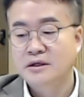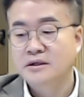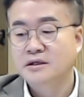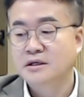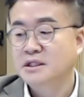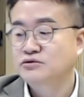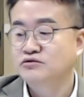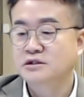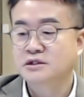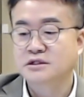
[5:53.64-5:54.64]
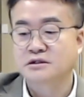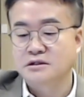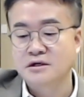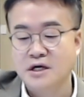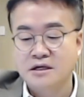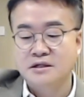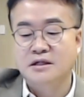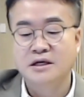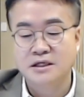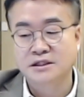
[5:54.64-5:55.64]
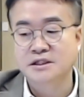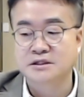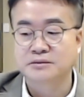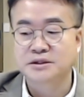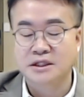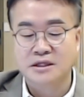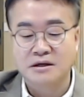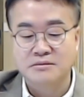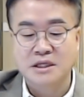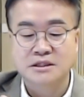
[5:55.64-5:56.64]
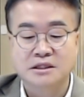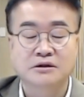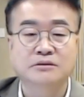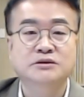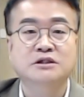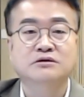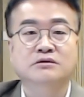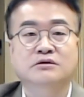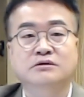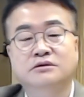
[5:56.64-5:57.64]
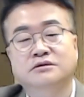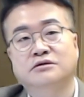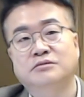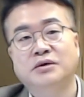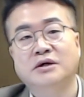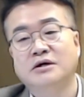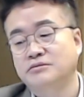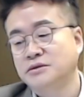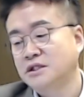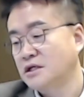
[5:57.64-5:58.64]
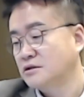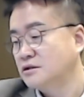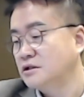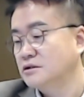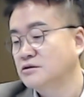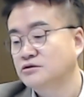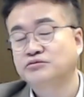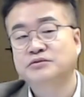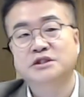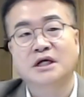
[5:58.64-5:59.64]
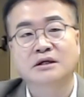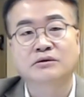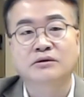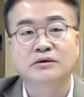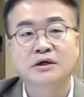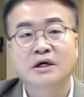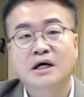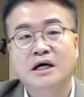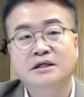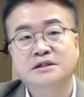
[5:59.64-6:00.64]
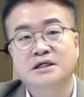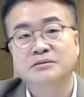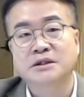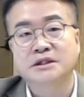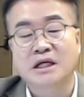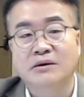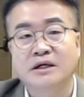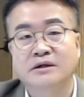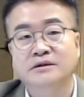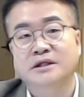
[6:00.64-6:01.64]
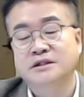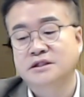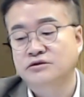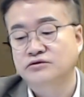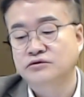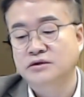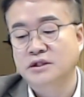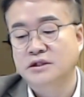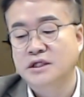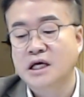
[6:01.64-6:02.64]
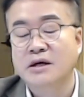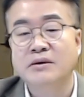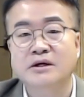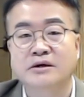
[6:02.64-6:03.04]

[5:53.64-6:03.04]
그러니까 막 줄을 서서 긁어가는데 이 접시에다가 막 그냥 넘칠 정도로 퍼가고 밑에 흘려도 죽지도 않고 하는 장면이 나와요. 그러니까 이제 중국인들이 해외